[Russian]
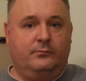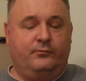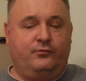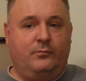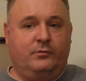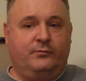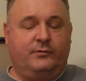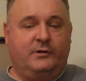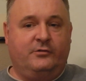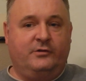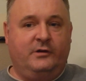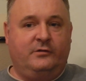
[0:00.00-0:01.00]
В чем это
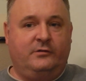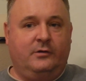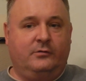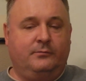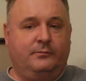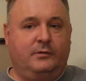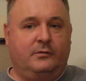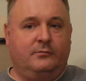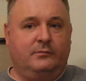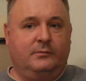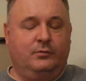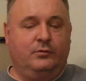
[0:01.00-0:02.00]
выражается? Я вот, например,
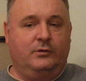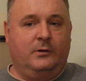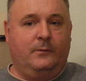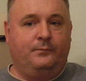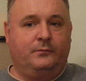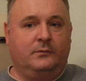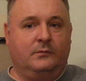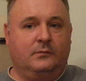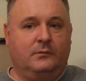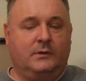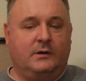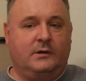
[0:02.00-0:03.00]
наблюдал
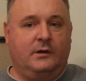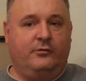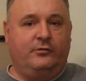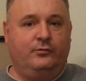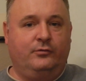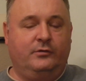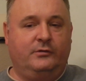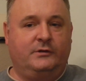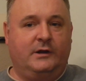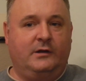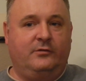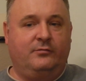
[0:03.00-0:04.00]
как раньше люди
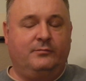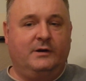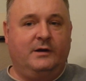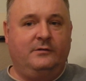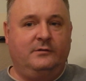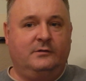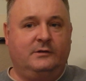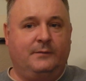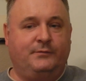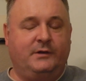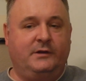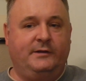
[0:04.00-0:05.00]
тарились в магазинах,
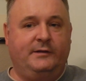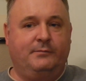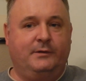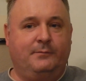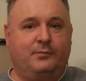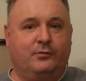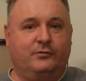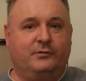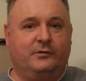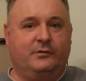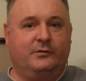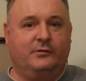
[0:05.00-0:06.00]
там теледи были
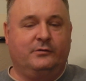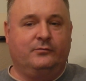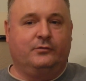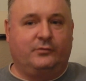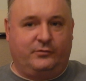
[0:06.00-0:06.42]
просто вот